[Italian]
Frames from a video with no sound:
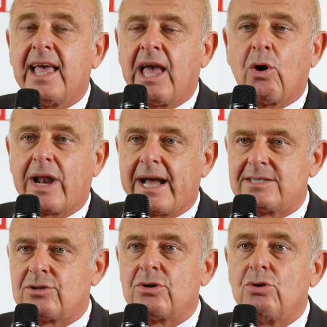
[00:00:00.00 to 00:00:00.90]
e
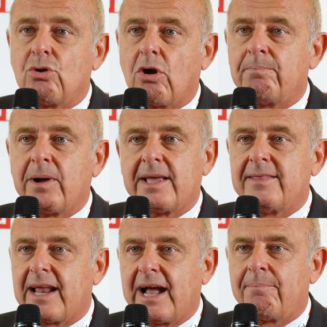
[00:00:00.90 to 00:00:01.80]
Horizon Europe che
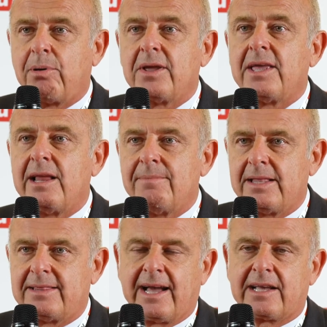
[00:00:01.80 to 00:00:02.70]
darà poi gli
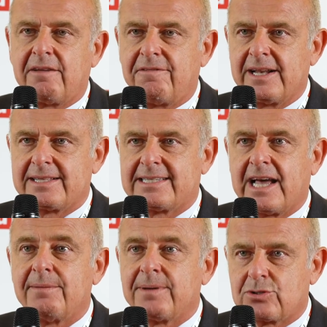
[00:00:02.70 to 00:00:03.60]
elementi anche
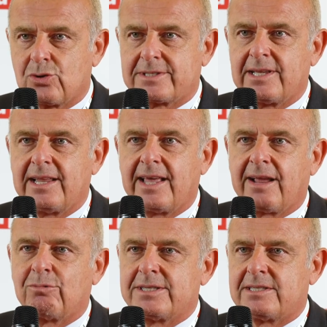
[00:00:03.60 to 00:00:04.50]
finanziari per
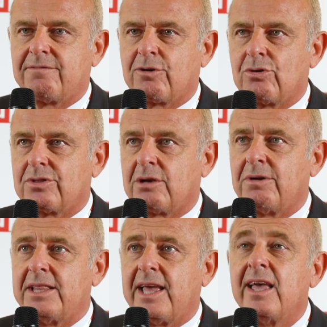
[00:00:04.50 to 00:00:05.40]
sostenere questi fronti.
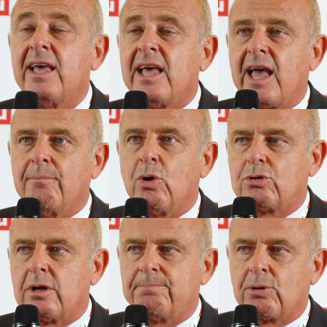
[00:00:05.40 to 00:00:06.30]
Quindi è
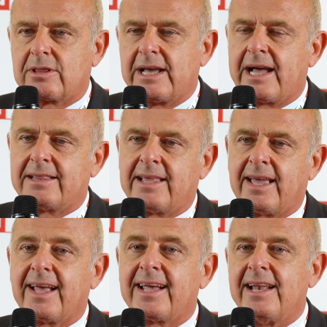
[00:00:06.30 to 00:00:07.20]
molto
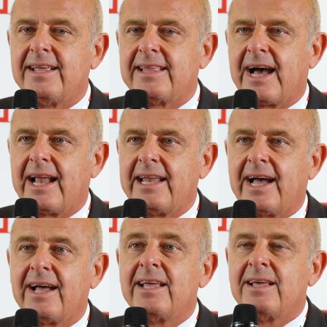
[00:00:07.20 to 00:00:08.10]
importante che
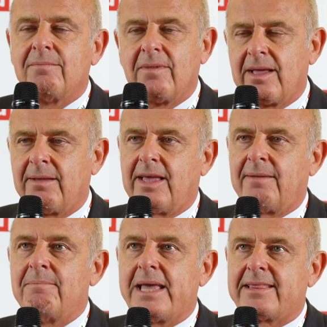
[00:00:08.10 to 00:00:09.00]
l'Italia
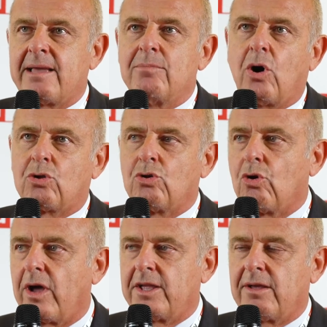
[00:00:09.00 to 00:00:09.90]
eh, mette in
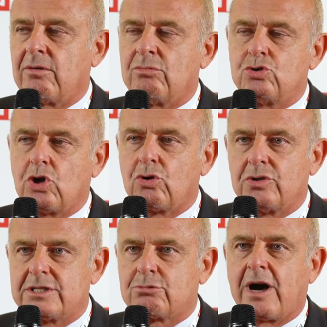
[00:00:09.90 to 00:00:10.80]
moto eh, un gioco
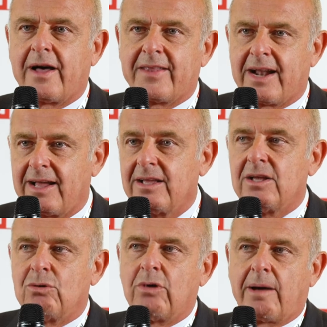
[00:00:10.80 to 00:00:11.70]
di squadra,
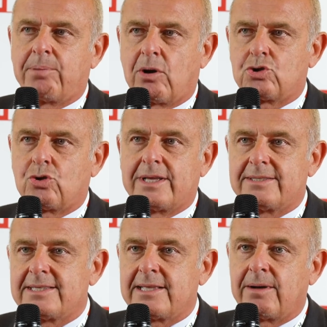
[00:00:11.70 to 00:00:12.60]
un approccio da
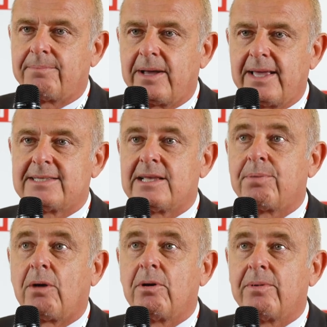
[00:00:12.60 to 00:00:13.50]
sistema paese
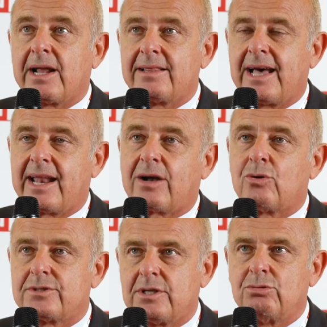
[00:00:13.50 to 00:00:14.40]
proprio per andare a
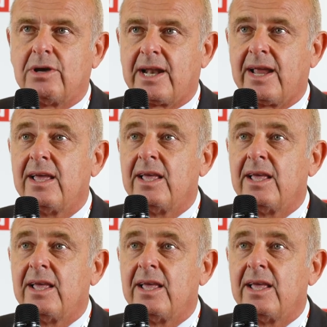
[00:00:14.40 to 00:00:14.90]
costituire